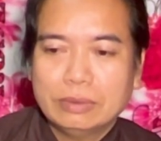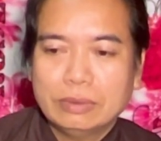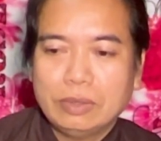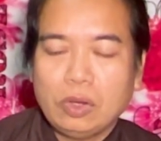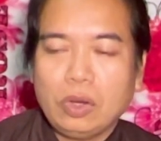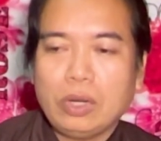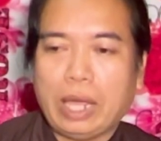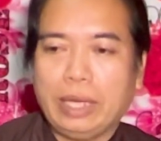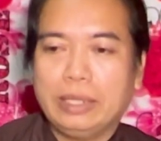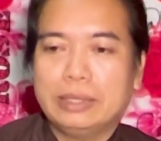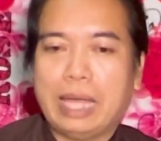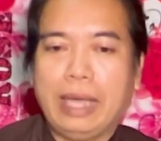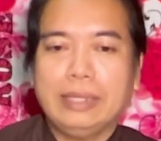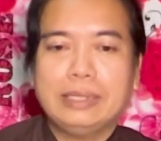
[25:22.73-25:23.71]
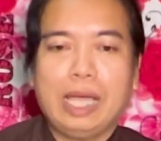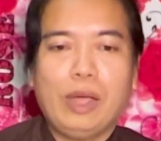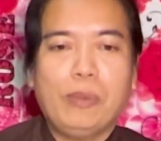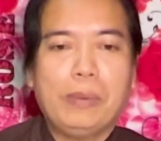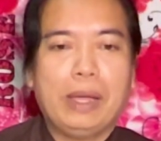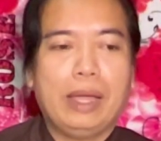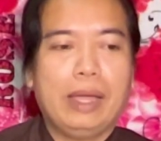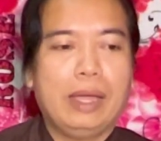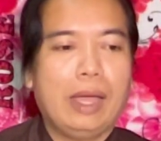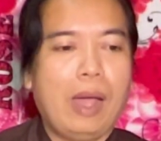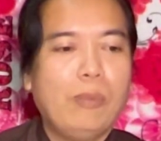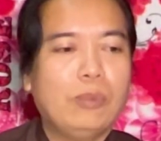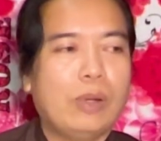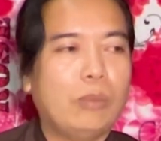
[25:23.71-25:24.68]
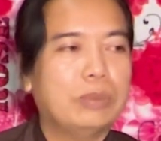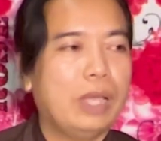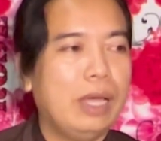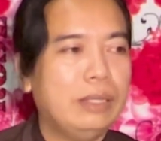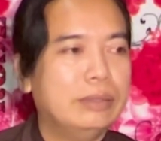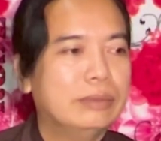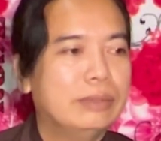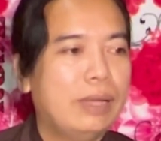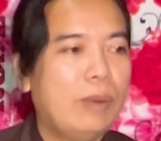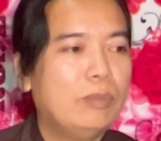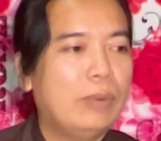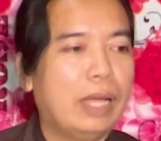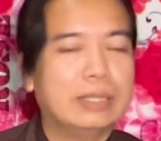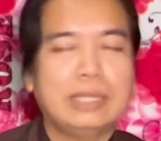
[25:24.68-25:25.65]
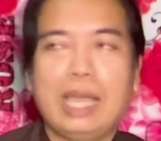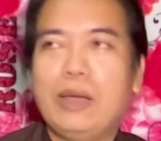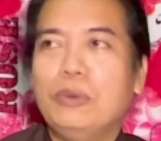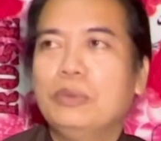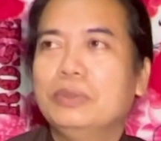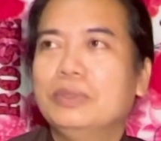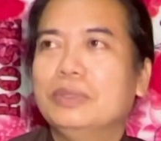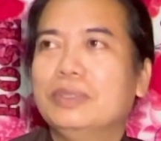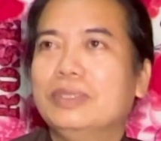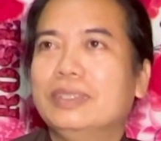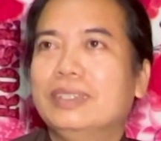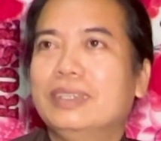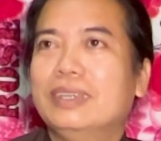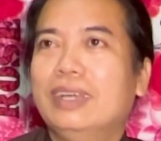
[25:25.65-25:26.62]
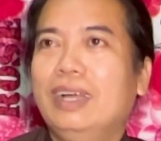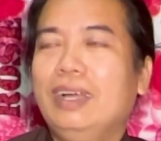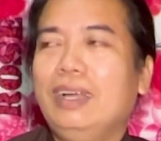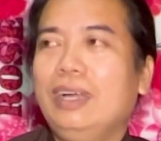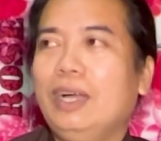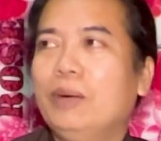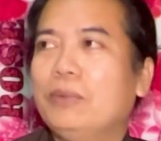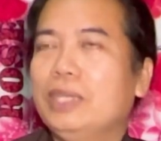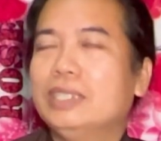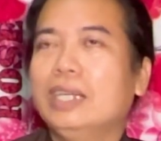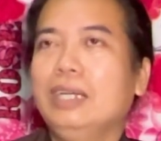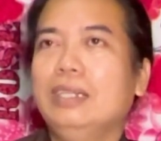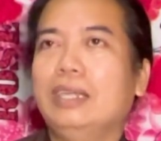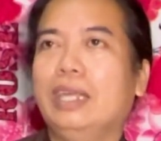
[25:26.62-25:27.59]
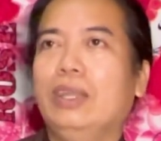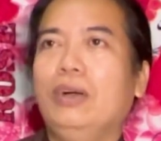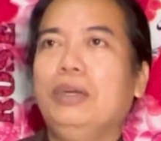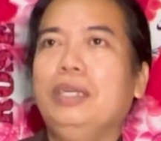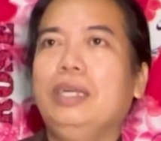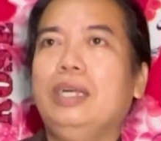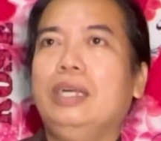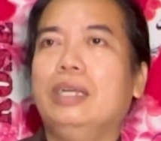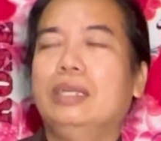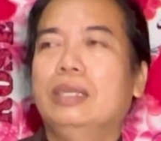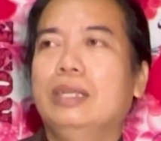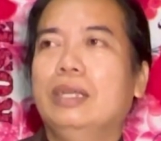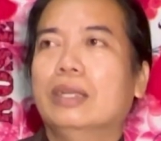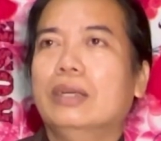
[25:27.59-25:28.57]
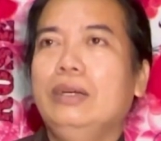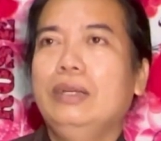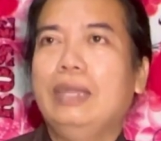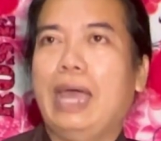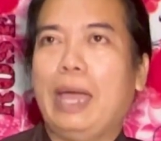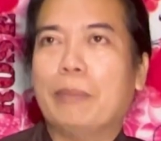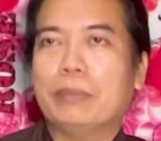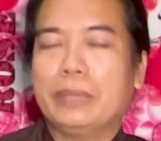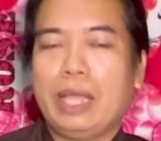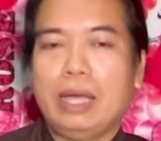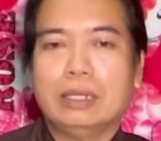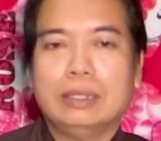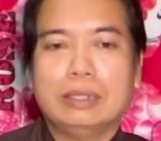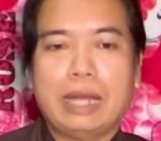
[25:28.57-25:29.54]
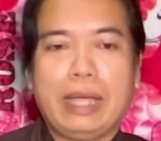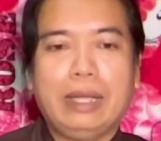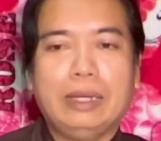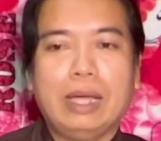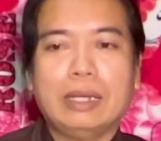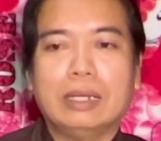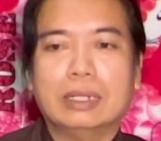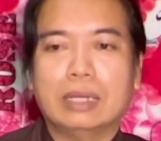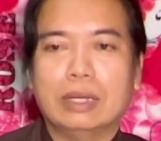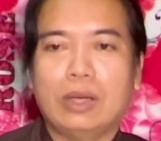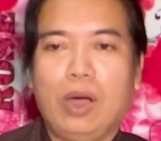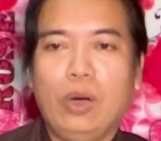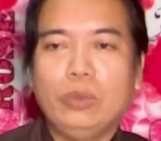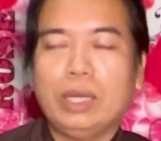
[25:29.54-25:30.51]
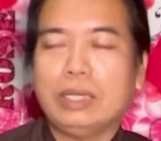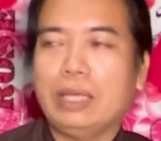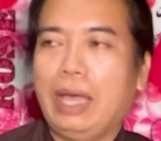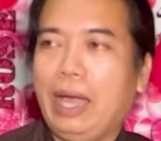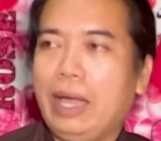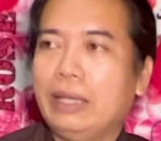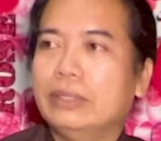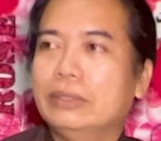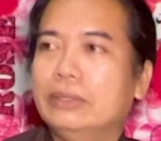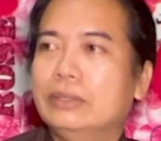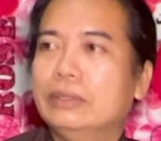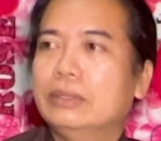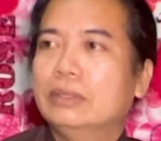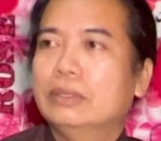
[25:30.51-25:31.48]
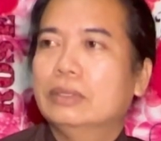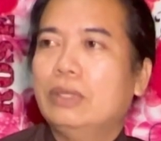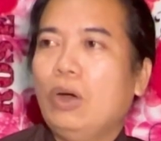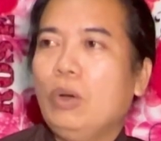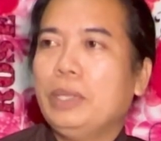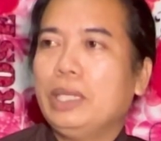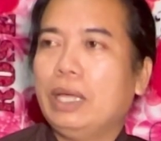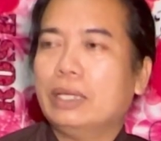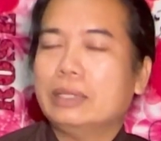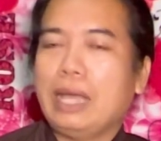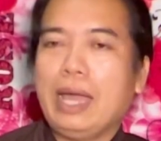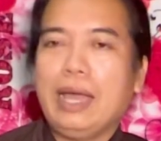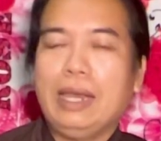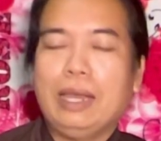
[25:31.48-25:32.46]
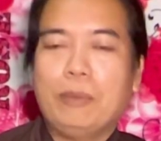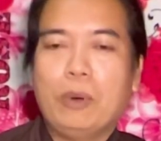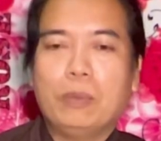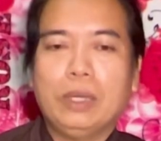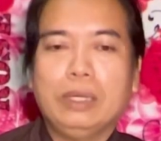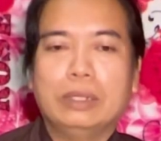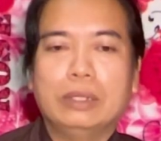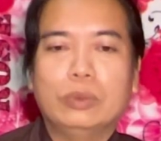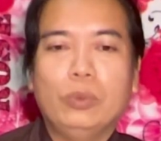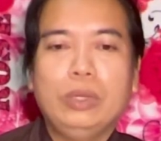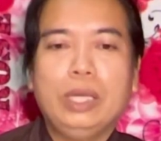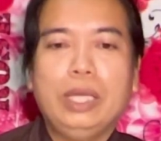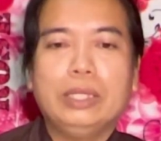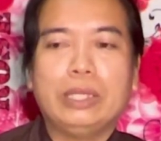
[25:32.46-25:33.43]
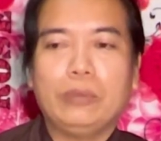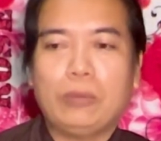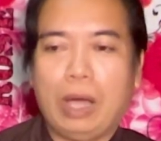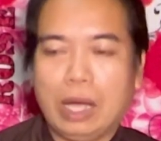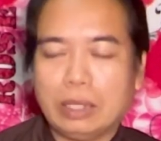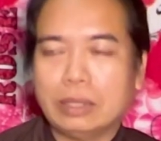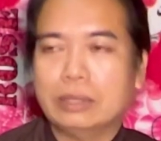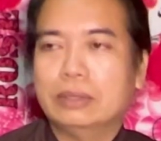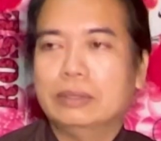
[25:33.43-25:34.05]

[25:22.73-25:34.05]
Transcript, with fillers: nó nói này tại sao mà ông không chết ông là sao à, vị sư này nói á, ngươi làm thân rắn rất là cực khổ vất vả thôi bây giờ ta là một cái người quy y theo phật